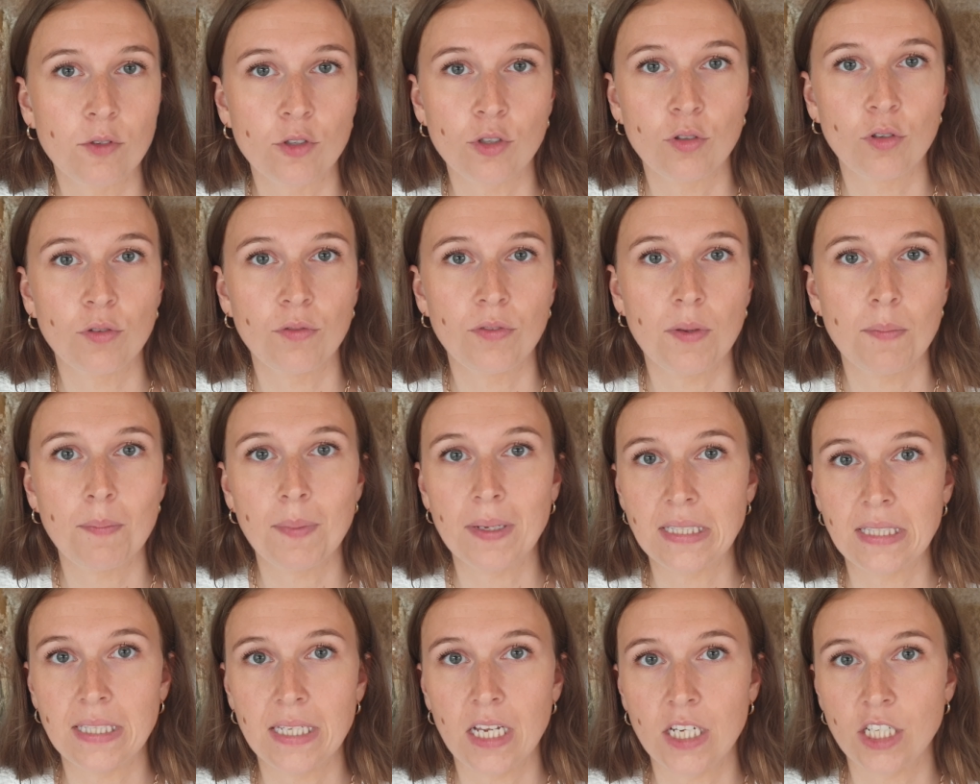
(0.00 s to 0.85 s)
Je devais
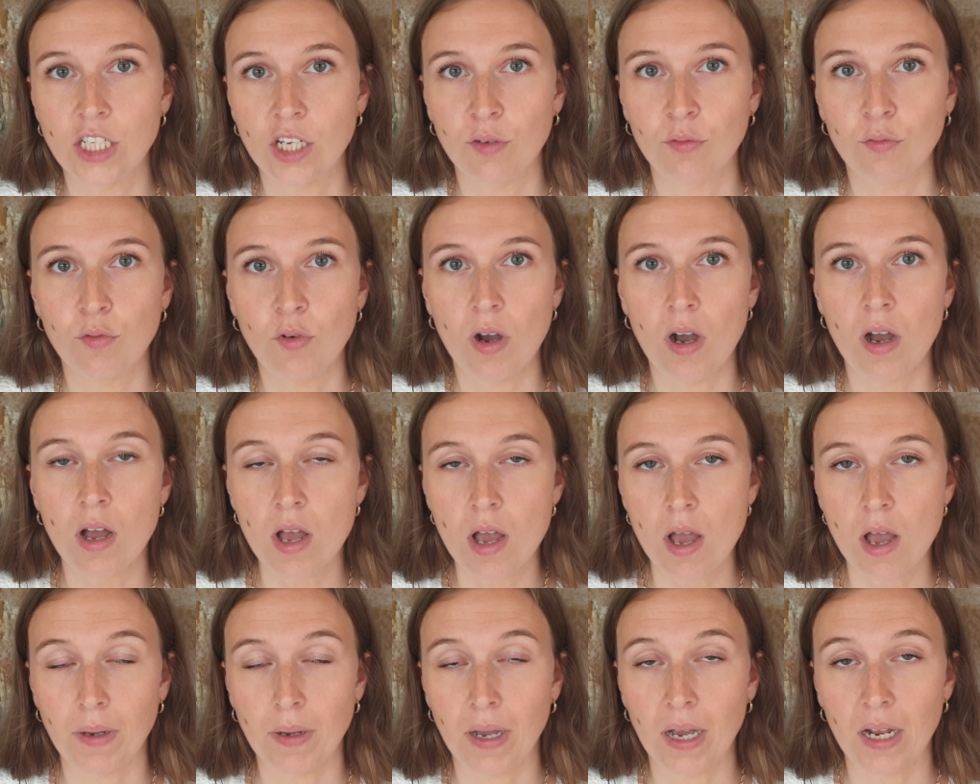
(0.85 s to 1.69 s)
passer à chaque fois
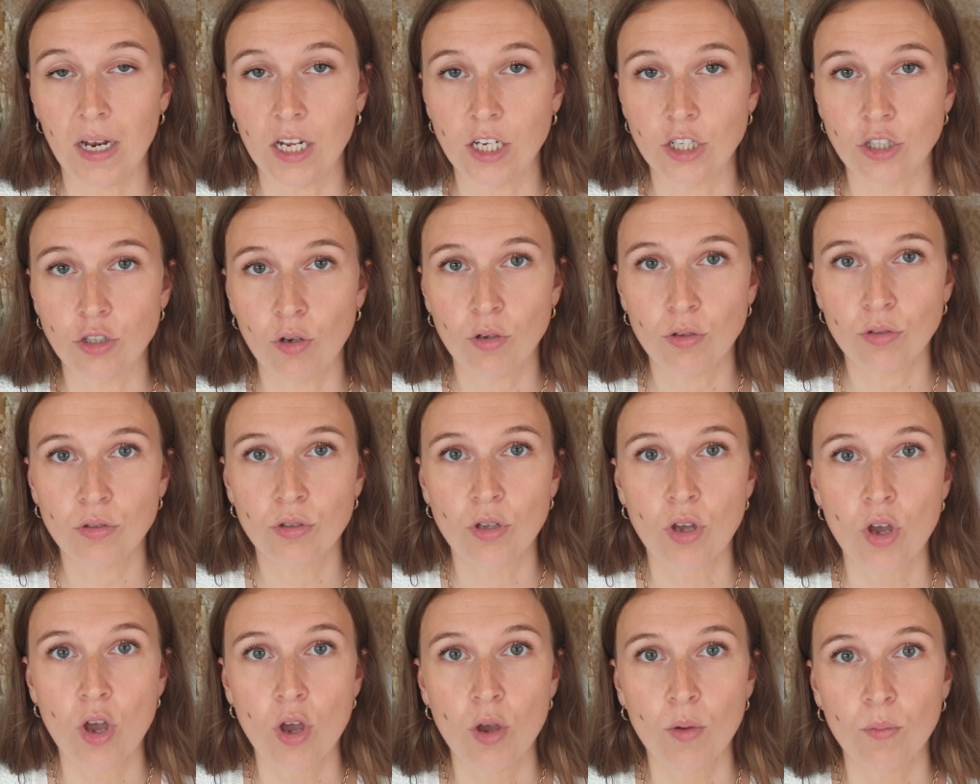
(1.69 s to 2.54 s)
par
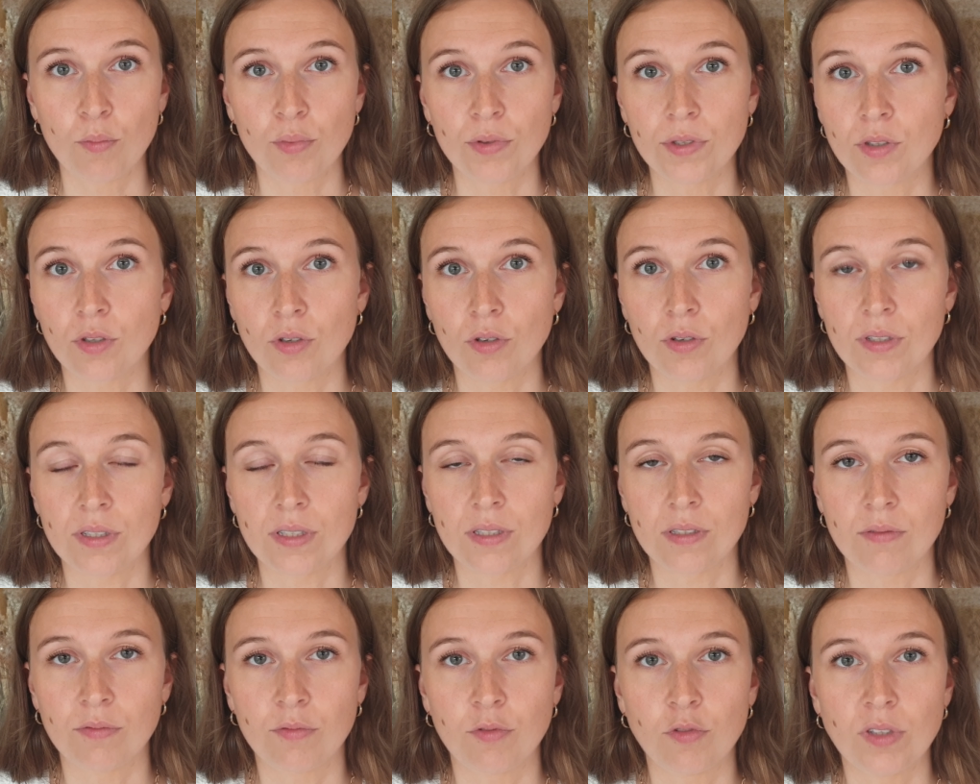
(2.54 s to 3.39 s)
l'agence puisque
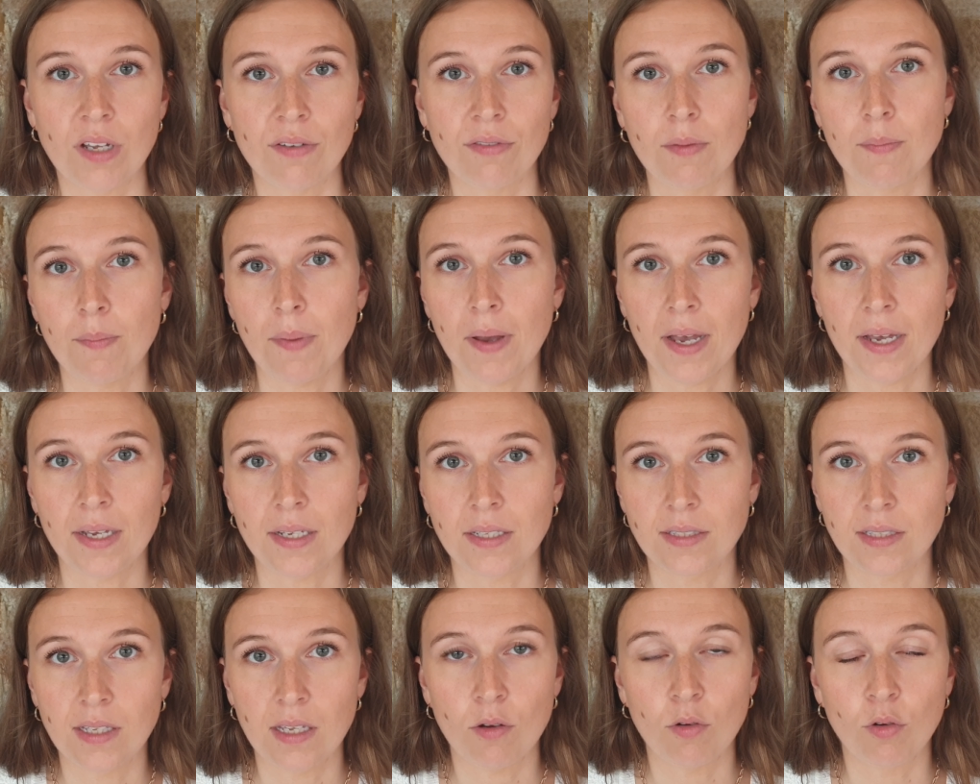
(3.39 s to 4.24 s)
vous n'avez pas
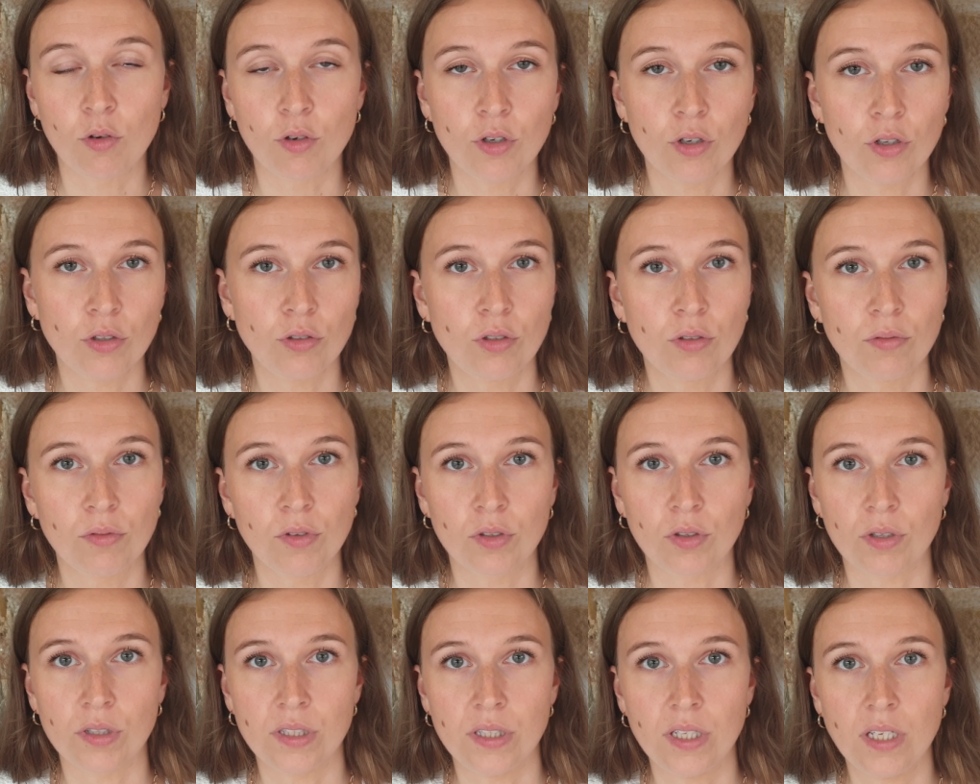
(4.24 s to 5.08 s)
accès au code de
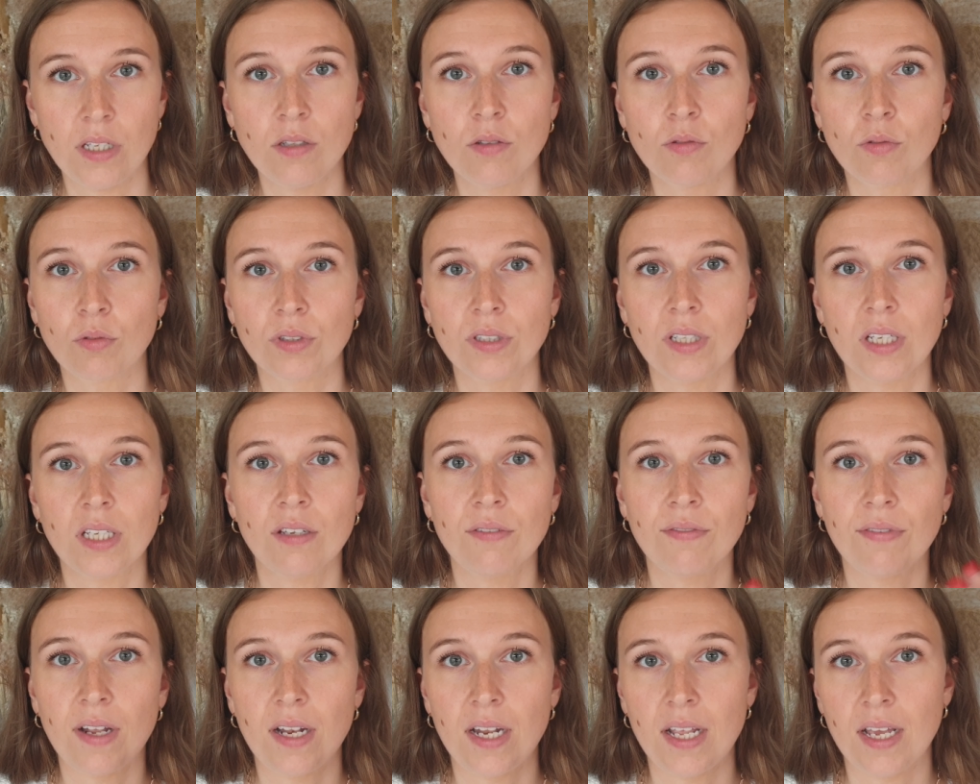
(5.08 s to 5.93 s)
votre site. Donc dès
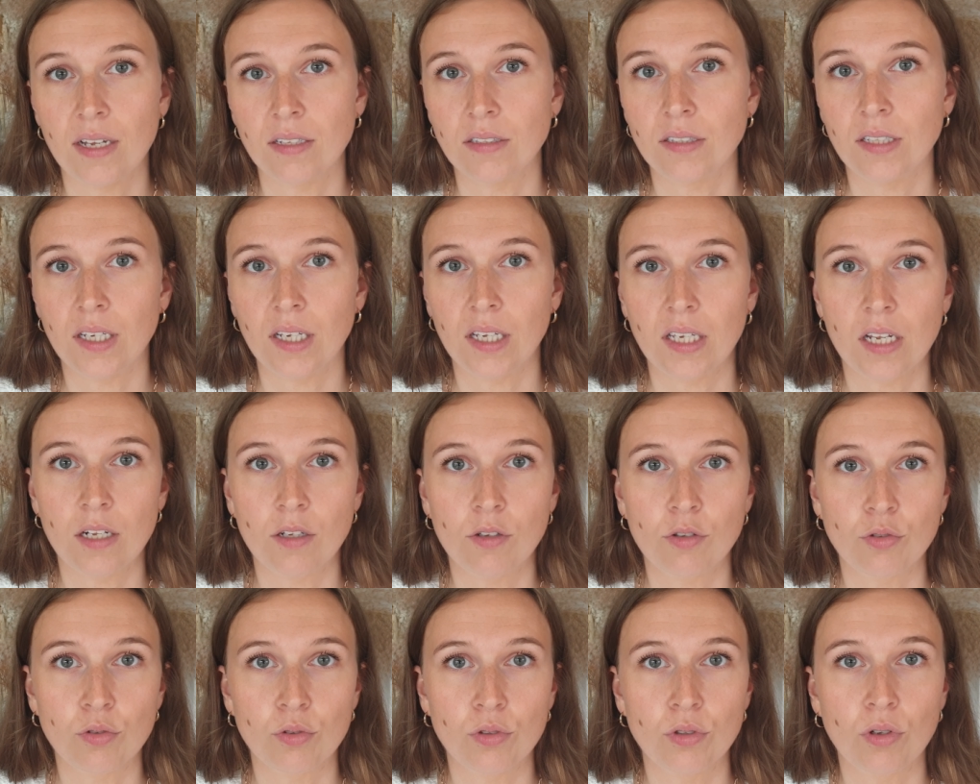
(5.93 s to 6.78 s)
qu'il fallait intégrer
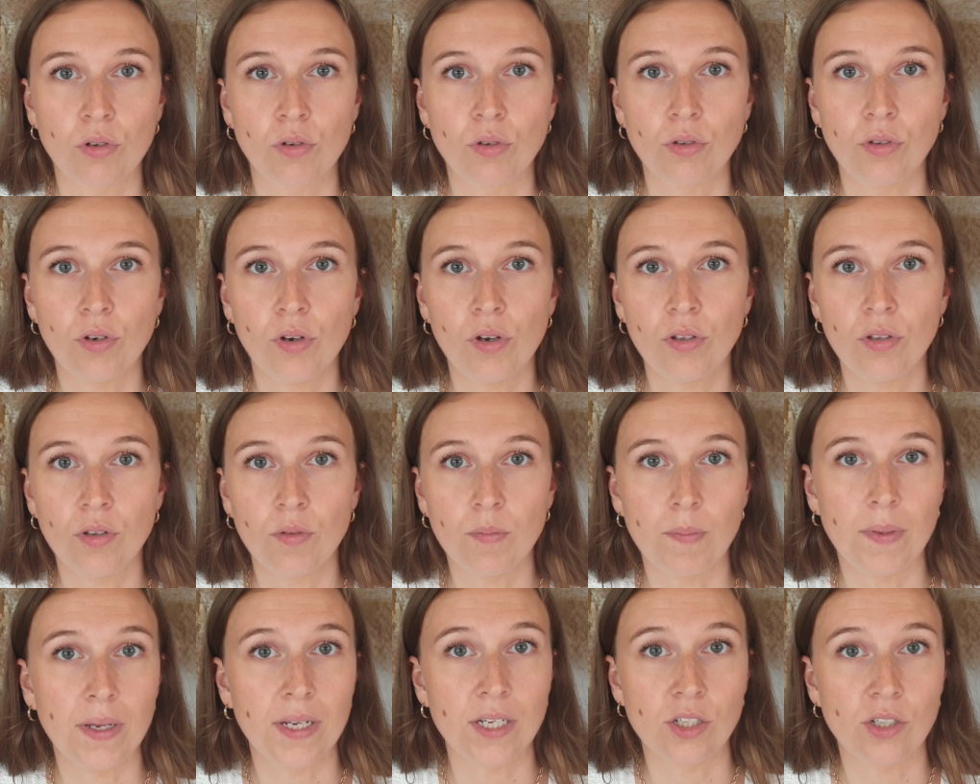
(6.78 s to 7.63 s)
quelque chose dans le
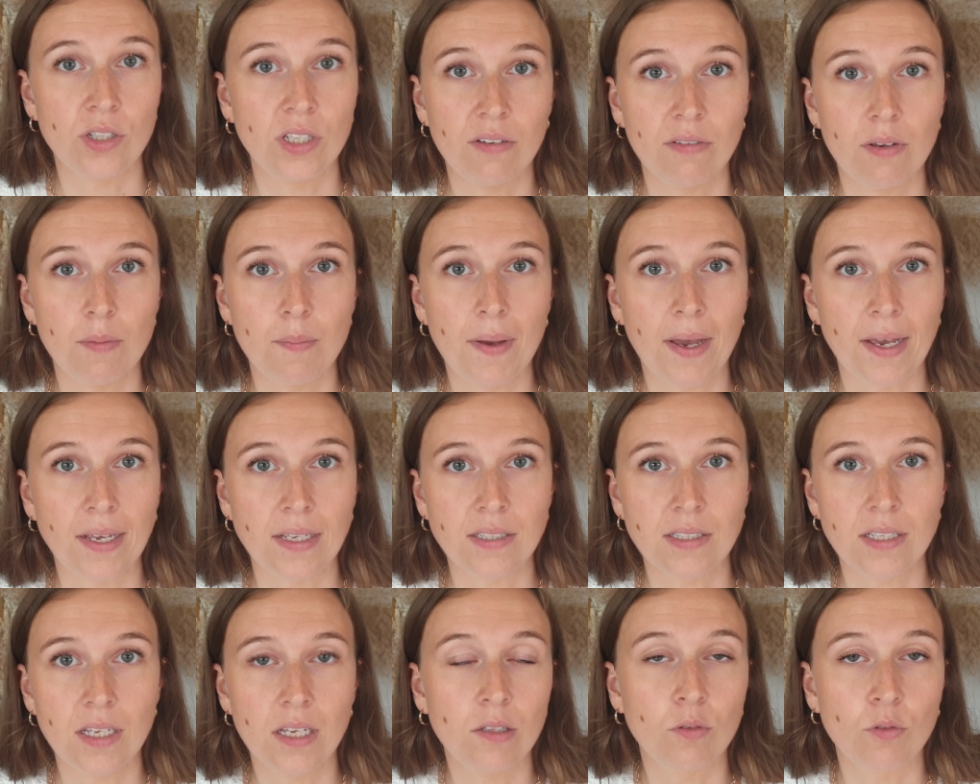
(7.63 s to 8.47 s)
code, ben, je n'y avais pas
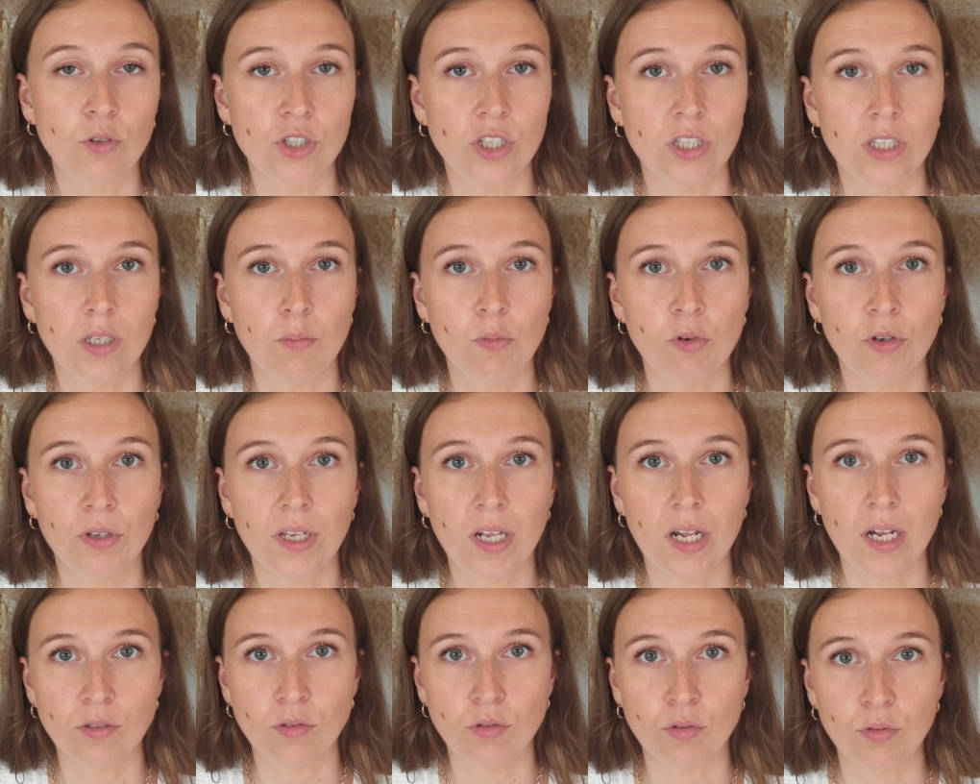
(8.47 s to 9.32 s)
accès, donc j'étais bloqué
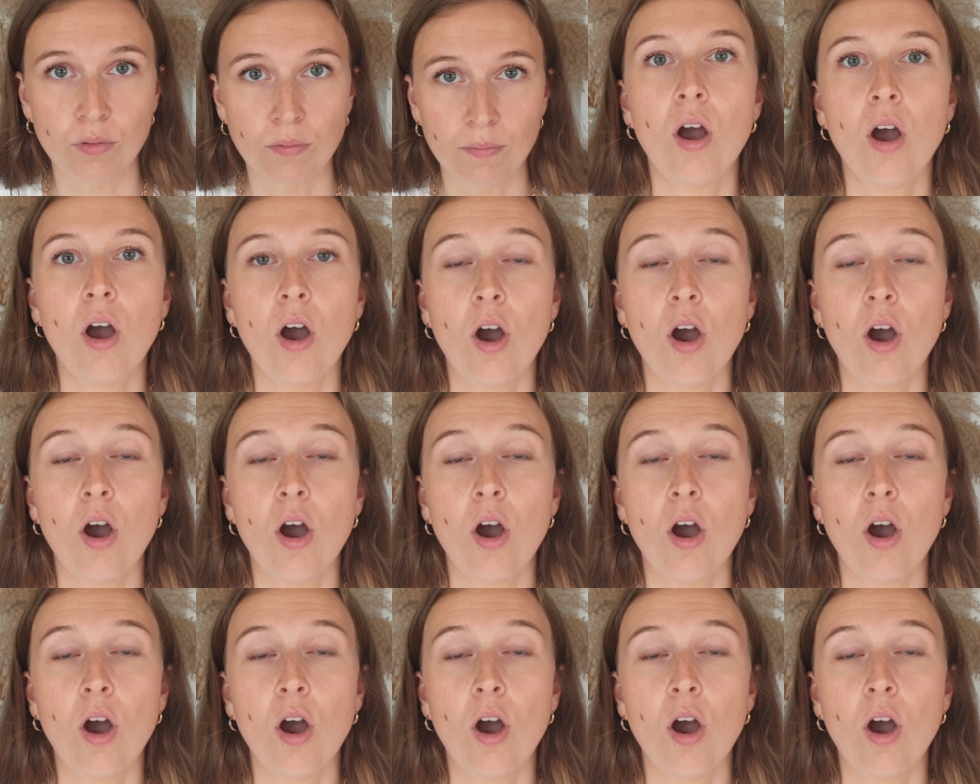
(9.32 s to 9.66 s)
là-dessus.